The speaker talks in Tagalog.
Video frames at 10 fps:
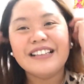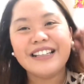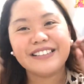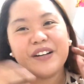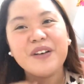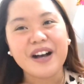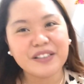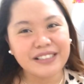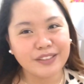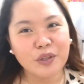natawa
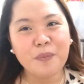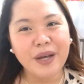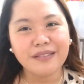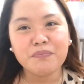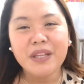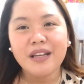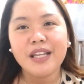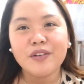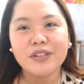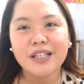ako nito but
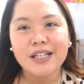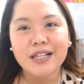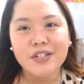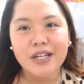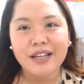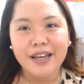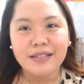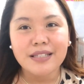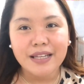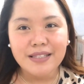binili ko talaga siya
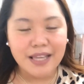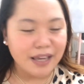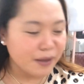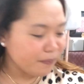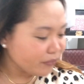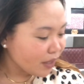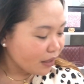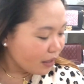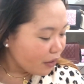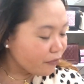guys kasi
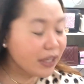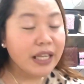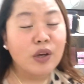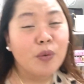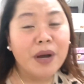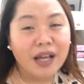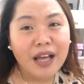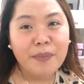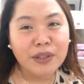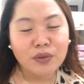feeling ko
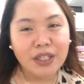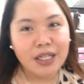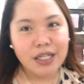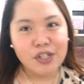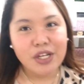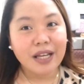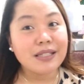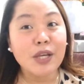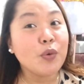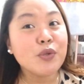magagamit ko talaga siya
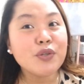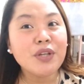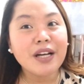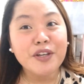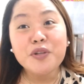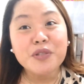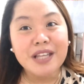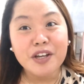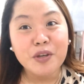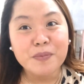kasi uso na ngayon yung
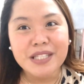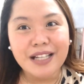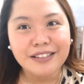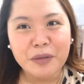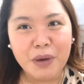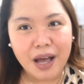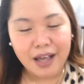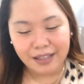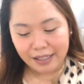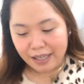sangyupsal, 'di
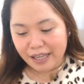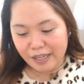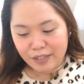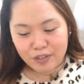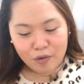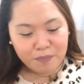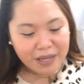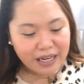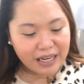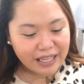ba? So
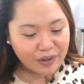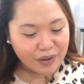binili ko